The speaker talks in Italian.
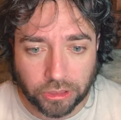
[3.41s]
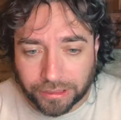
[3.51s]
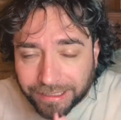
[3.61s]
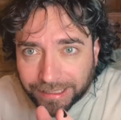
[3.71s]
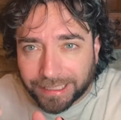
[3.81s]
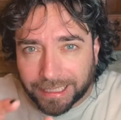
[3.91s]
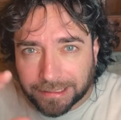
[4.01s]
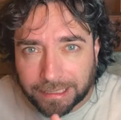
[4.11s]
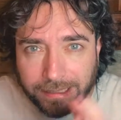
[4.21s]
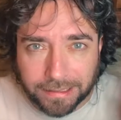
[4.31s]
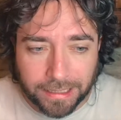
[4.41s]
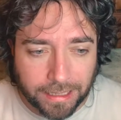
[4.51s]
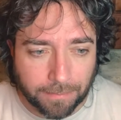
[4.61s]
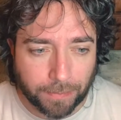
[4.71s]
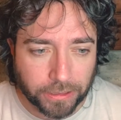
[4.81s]
cittadina incastrata
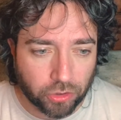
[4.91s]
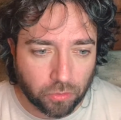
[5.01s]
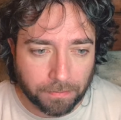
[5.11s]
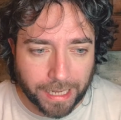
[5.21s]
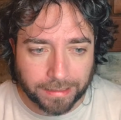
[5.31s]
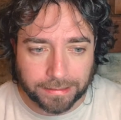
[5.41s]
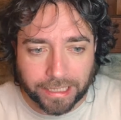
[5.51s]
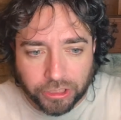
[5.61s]
nelle campagne lombarde,